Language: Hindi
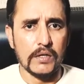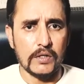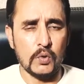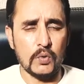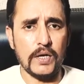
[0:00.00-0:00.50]

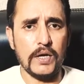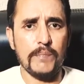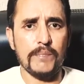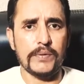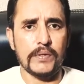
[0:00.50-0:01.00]
क्योंकि
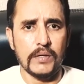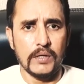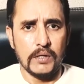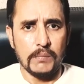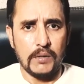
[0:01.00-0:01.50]

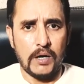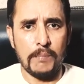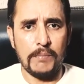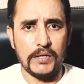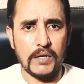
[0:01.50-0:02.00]

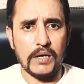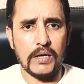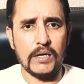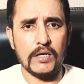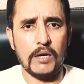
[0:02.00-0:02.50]
अमेरिका का